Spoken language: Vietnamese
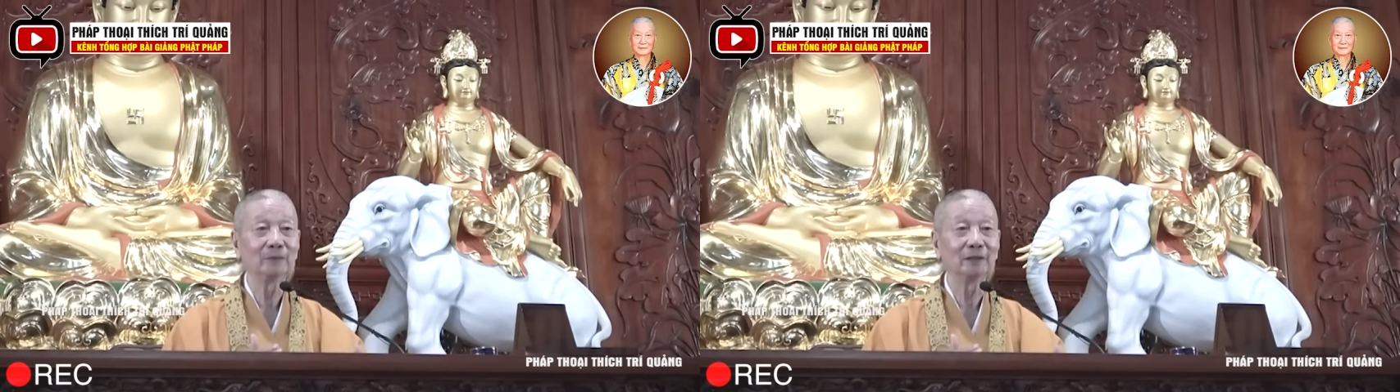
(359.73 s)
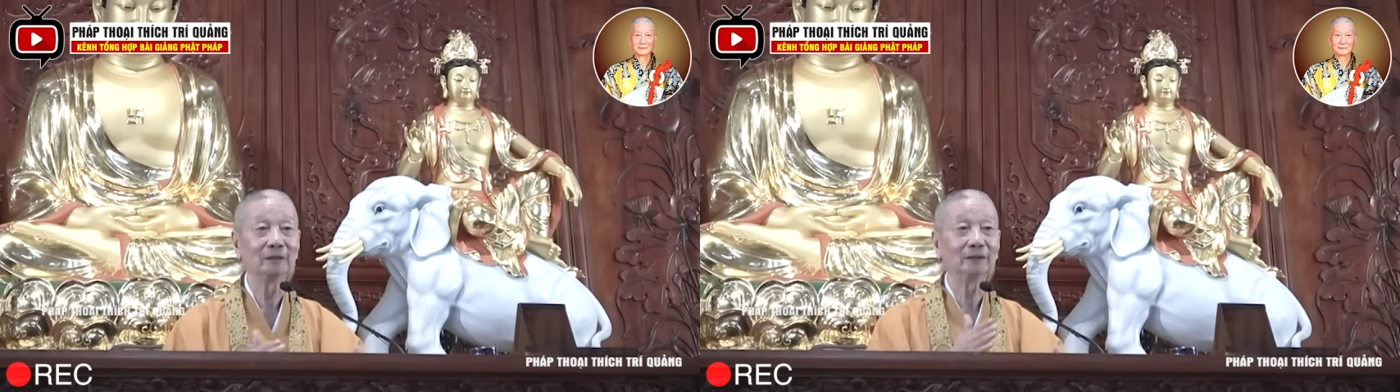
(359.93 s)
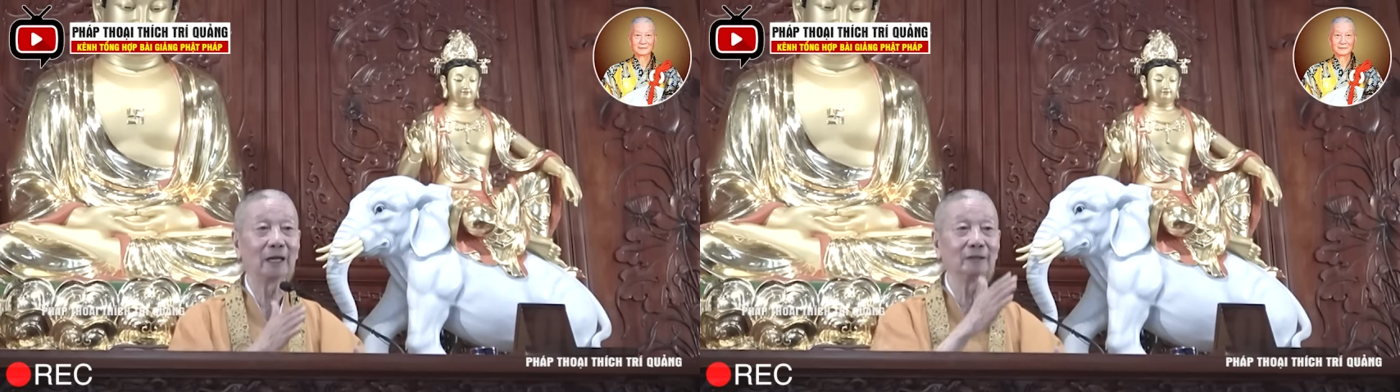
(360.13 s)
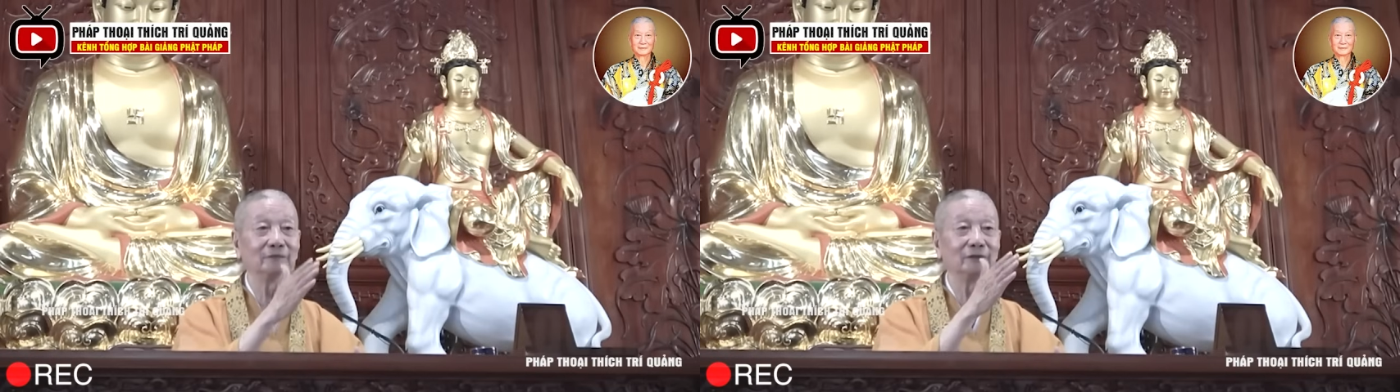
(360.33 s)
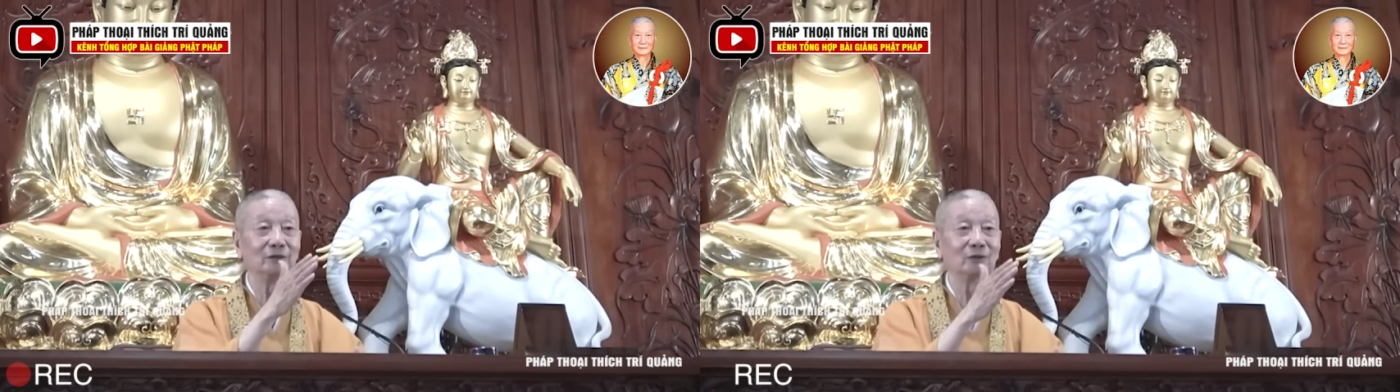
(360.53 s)
thầy đi
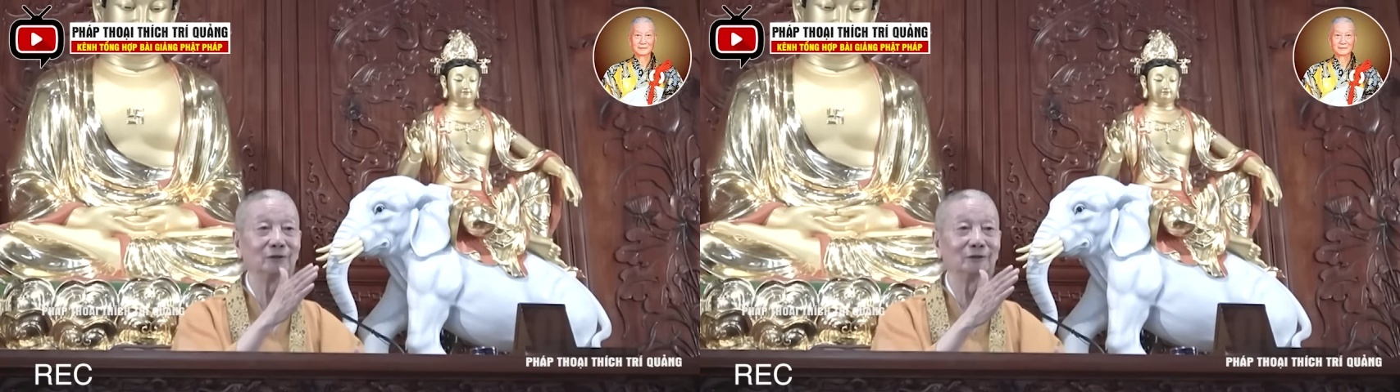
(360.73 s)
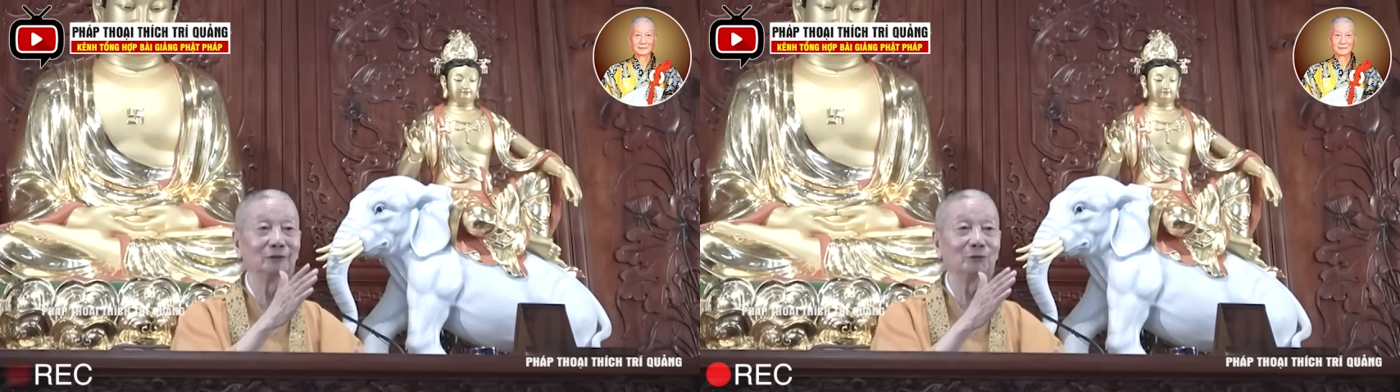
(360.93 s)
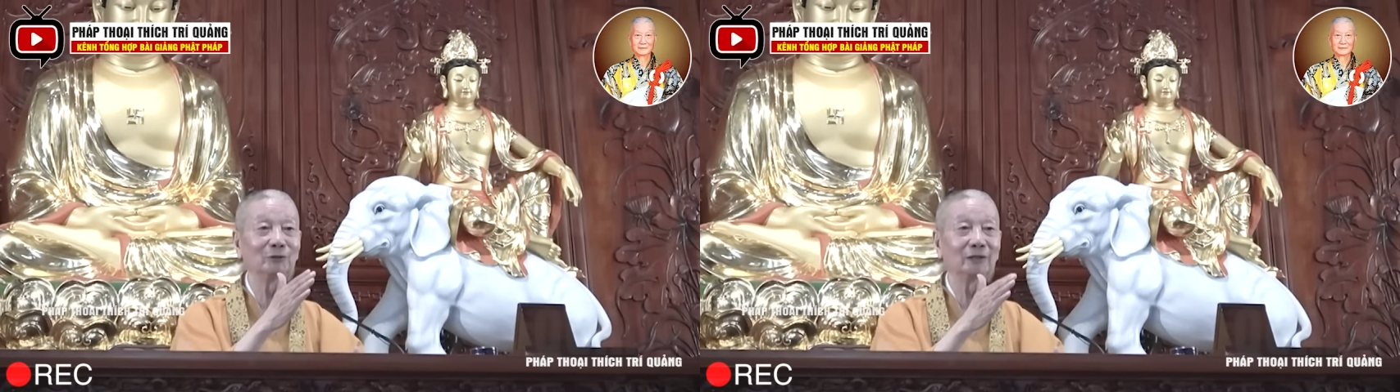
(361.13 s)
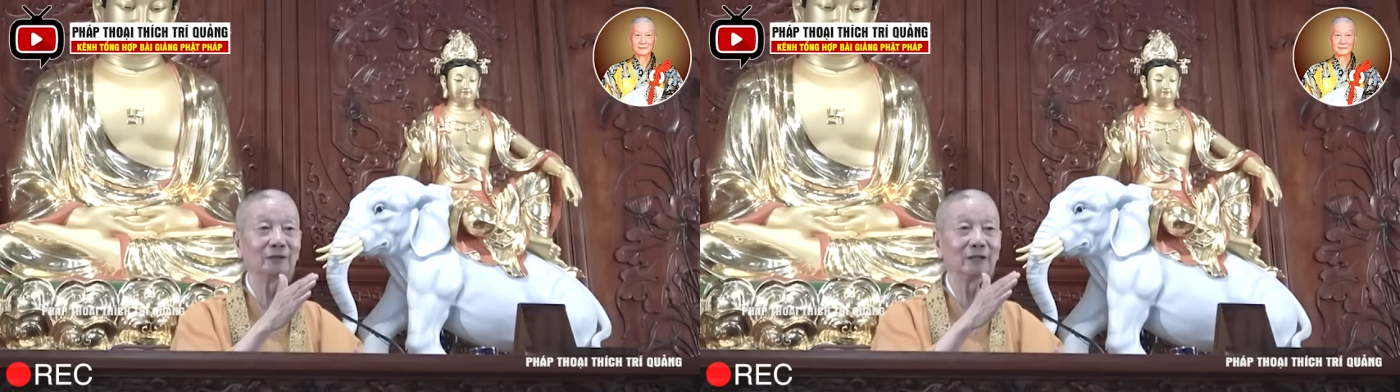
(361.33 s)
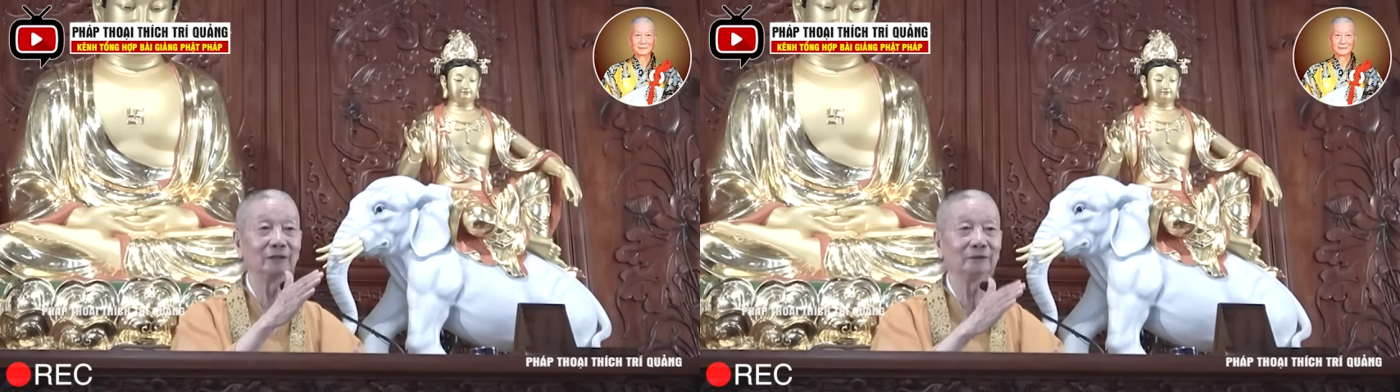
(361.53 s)
thẳng về non linh thú
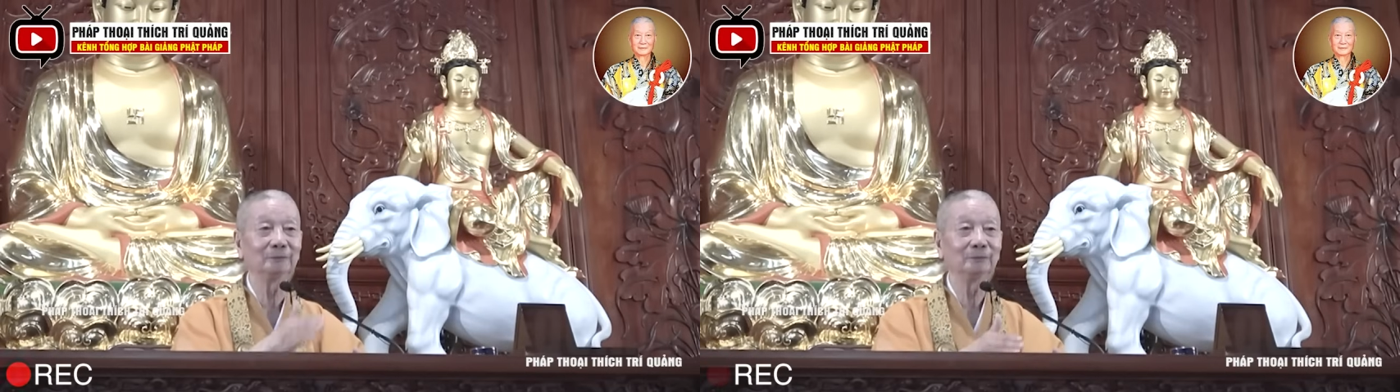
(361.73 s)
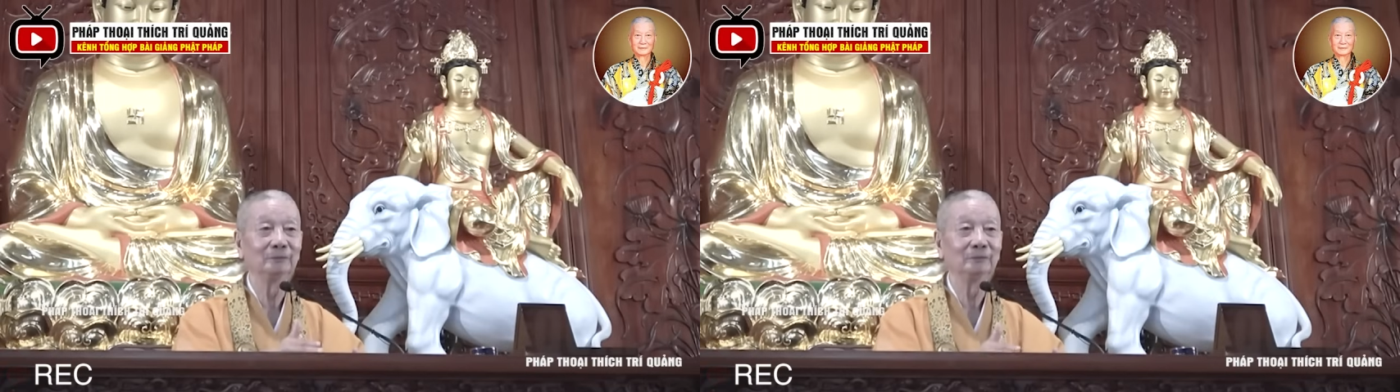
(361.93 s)
thầy thấy